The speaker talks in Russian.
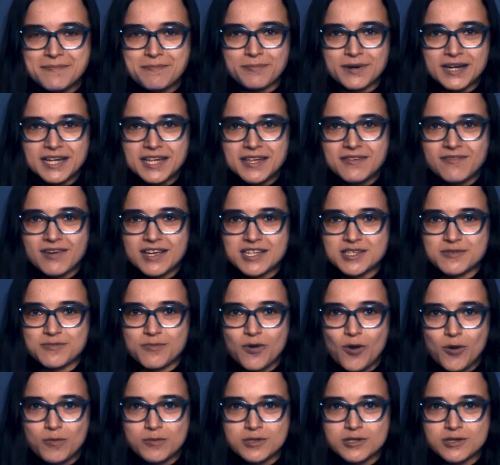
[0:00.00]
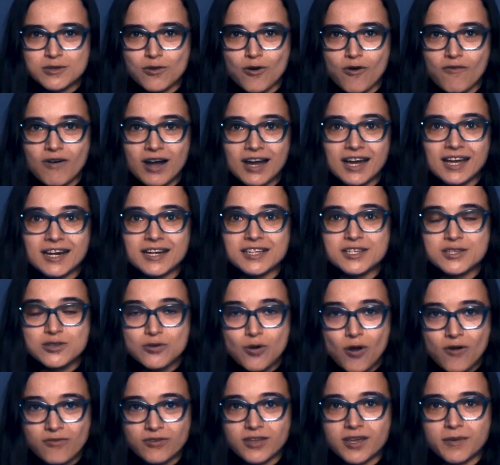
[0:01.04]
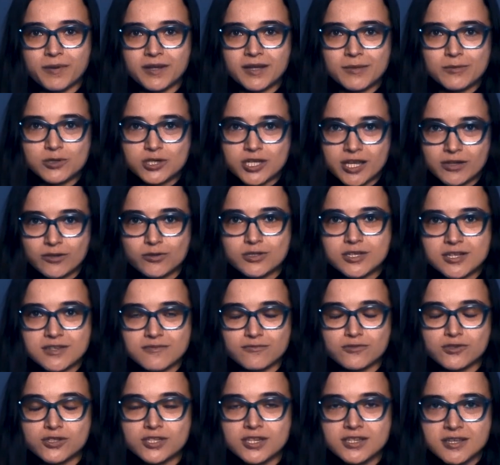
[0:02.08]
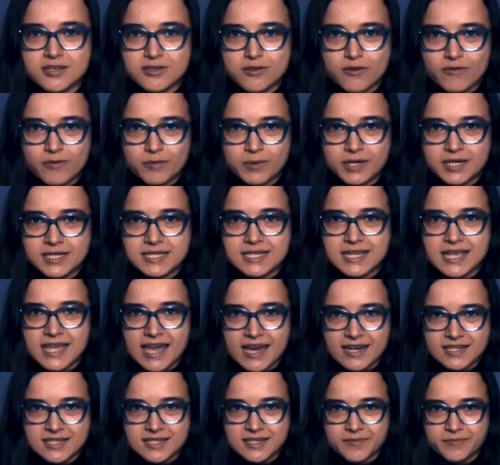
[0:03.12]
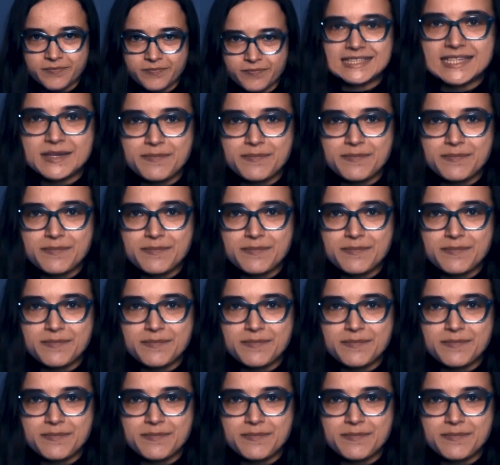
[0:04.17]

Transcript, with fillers: мы возьмем слово «кроссовки», потому что оно созвучно со словом «Красноярск».